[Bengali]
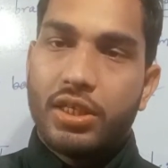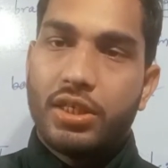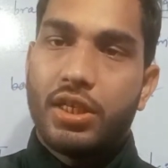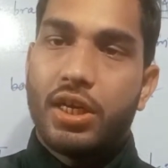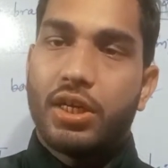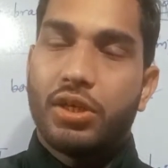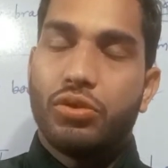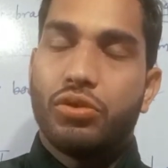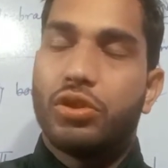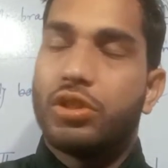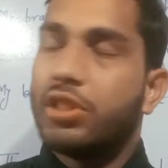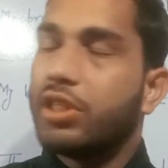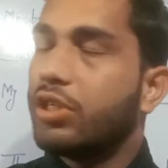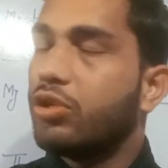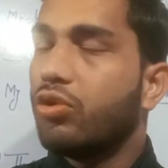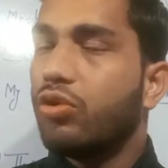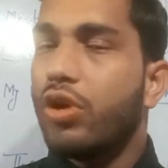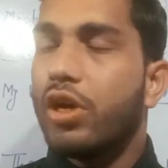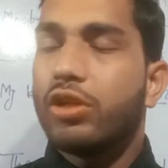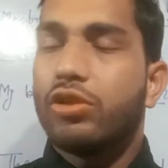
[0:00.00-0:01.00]
রিয়া করেছে
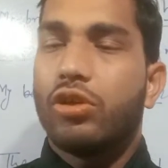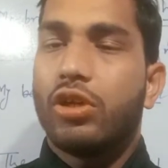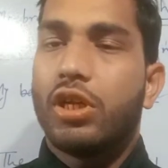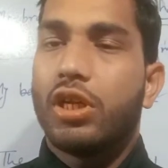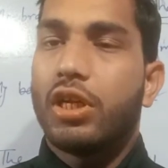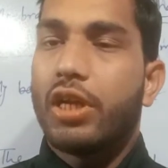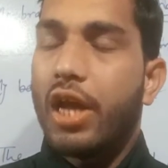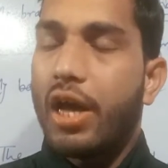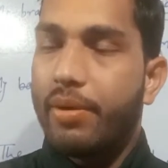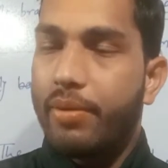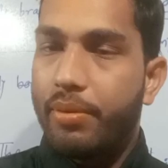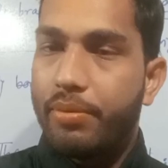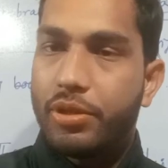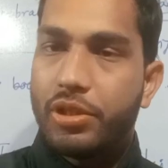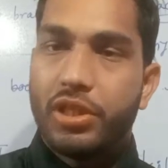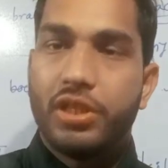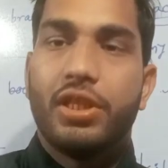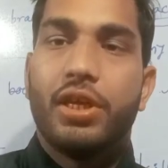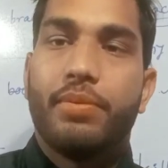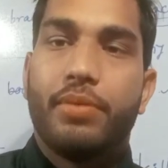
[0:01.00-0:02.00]
কোনো একজনের নাম আমি
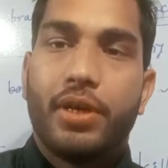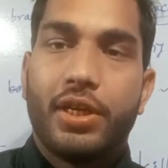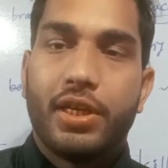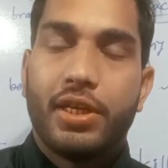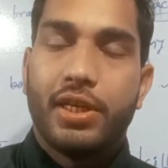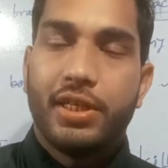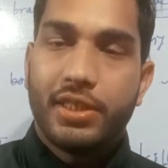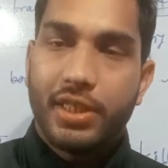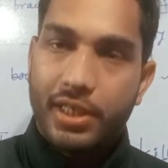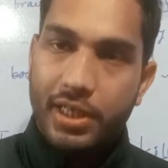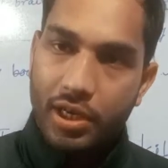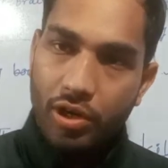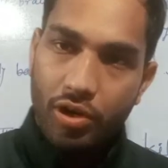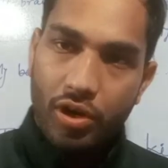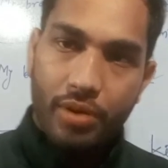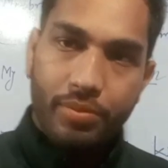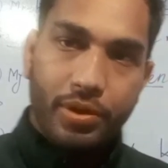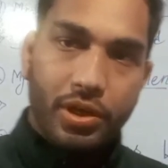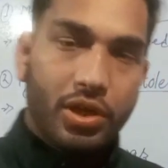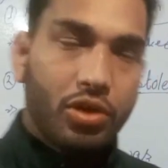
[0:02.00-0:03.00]
দিতে পারি না যে
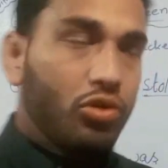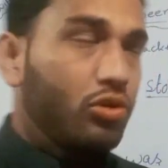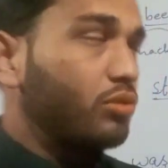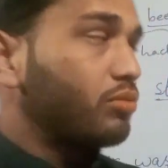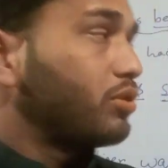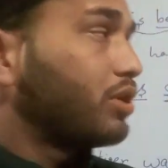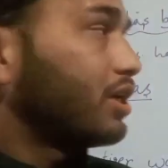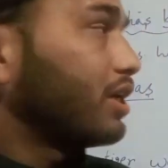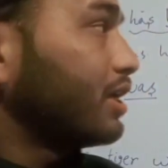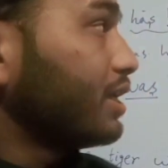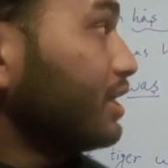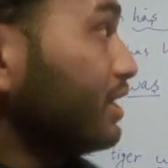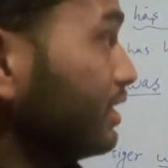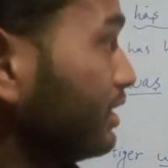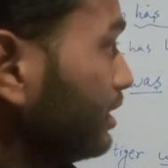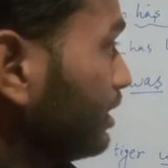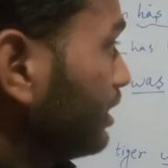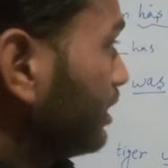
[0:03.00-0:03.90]
কারণে আমি কি করব এখানে